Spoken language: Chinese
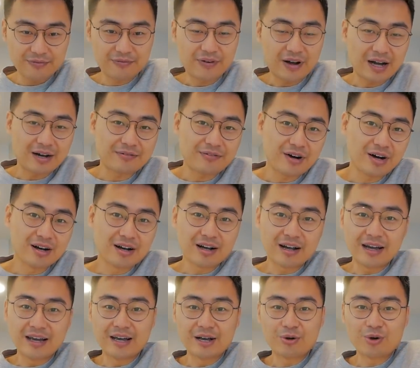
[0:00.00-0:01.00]
发放
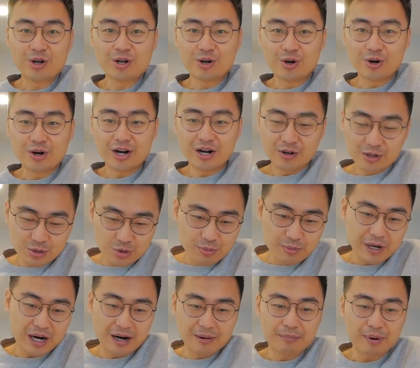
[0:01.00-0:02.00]
给观众，然后顺
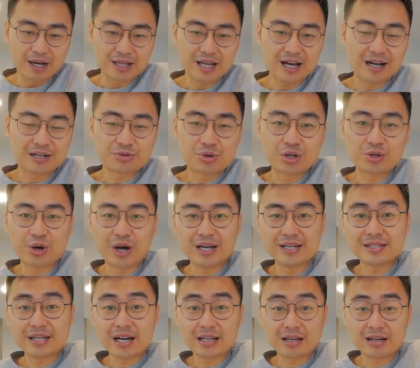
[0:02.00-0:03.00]
便帮他宣传
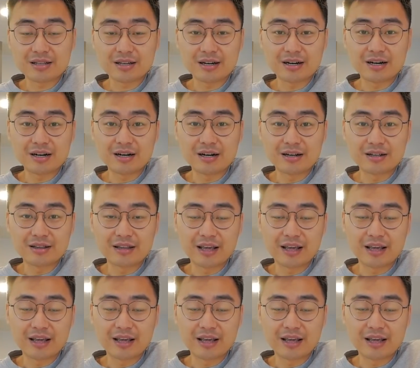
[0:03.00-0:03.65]
一下他的